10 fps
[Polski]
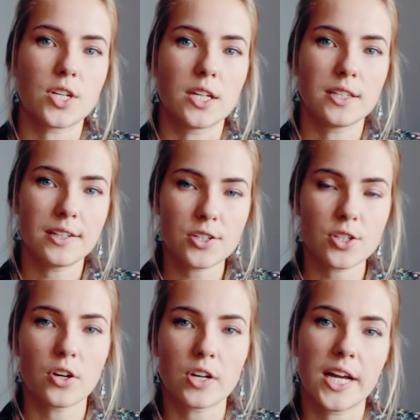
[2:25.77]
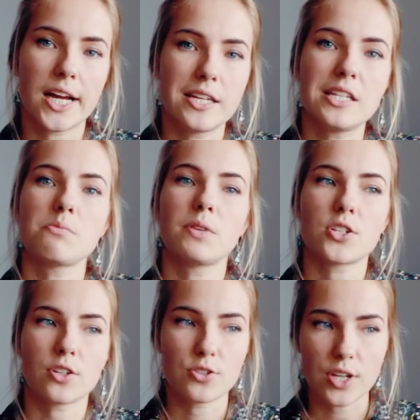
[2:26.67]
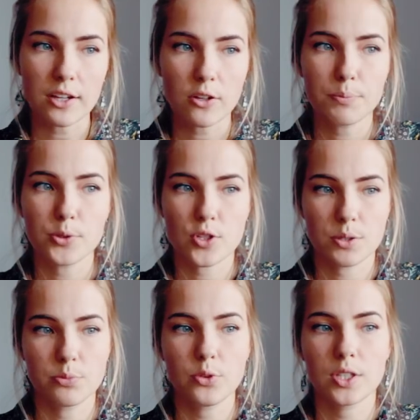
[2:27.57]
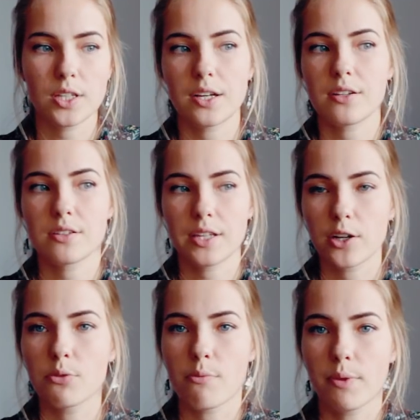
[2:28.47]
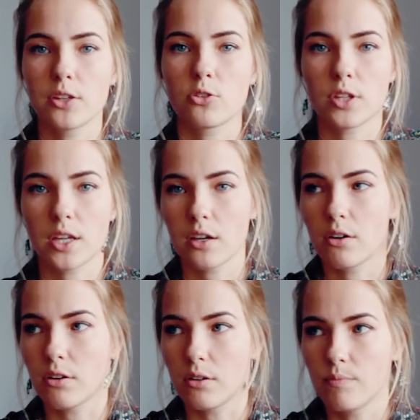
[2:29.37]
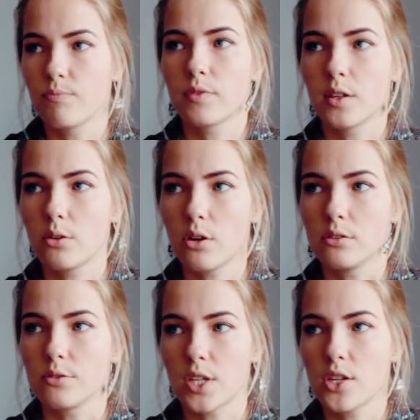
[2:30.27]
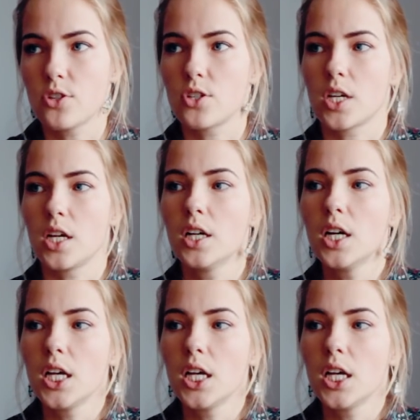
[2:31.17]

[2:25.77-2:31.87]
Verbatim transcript: że nasz organizm, nasze ciało potrzebuje teraz tego momentu takiego dołu, w sensie, że